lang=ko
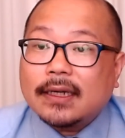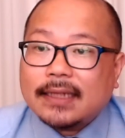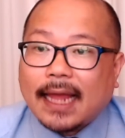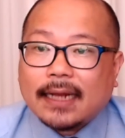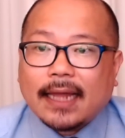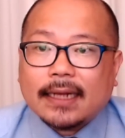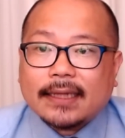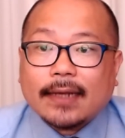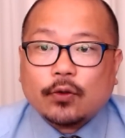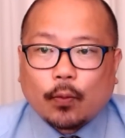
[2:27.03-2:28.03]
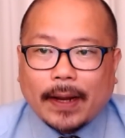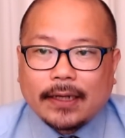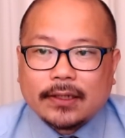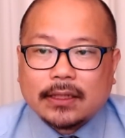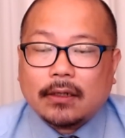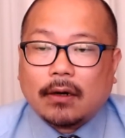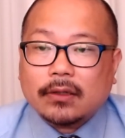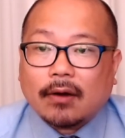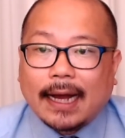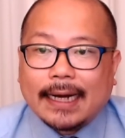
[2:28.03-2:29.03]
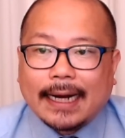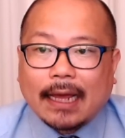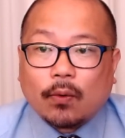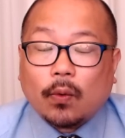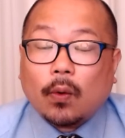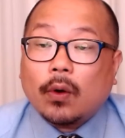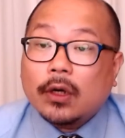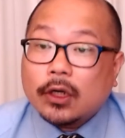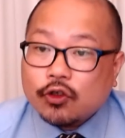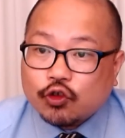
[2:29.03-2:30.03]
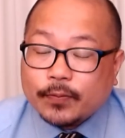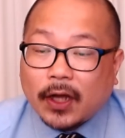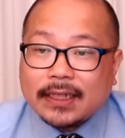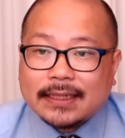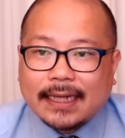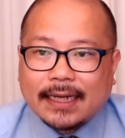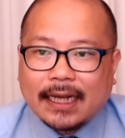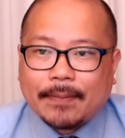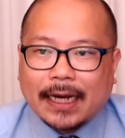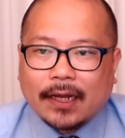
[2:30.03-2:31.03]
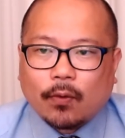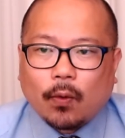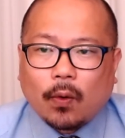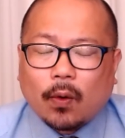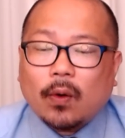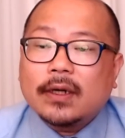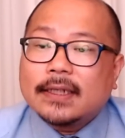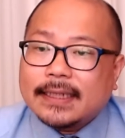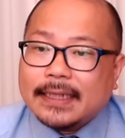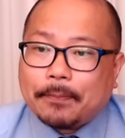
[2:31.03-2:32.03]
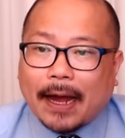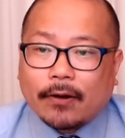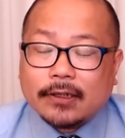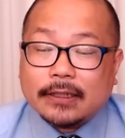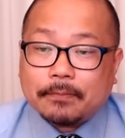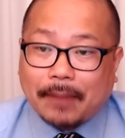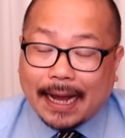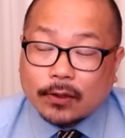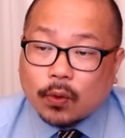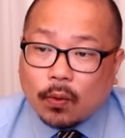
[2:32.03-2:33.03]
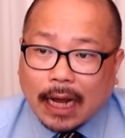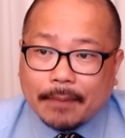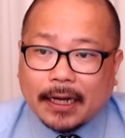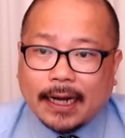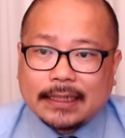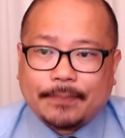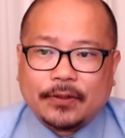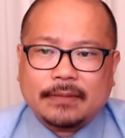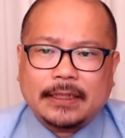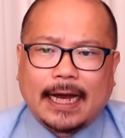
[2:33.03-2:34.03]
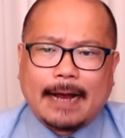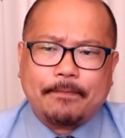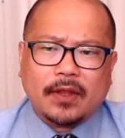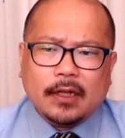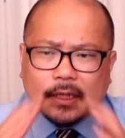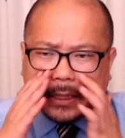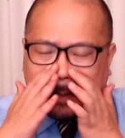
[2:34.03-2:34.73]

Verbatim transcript: 땡땡땡 쪽팔려서 어떡하나라고 주변 인사들에게 말했고 이 발언은 방송 카메라에 잡혔습니다. 이